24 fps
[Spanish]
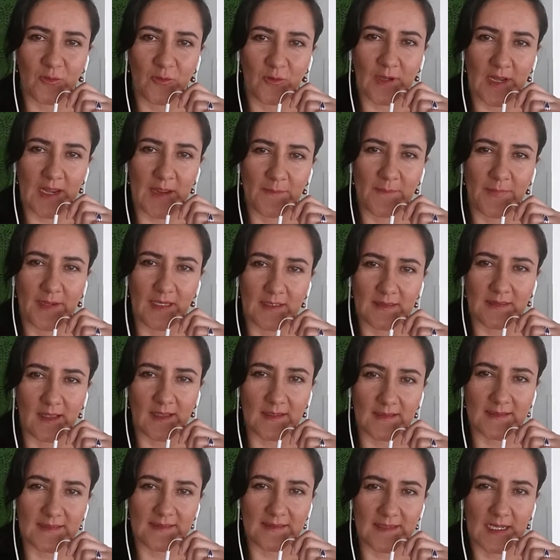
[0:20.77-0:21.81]
por
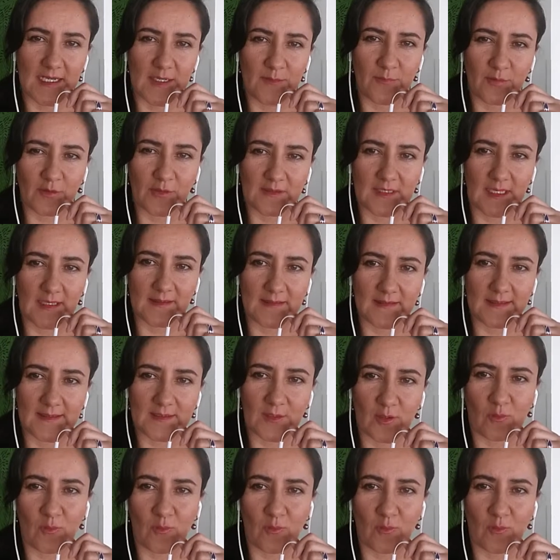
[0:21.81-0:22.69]
empresas tan importantes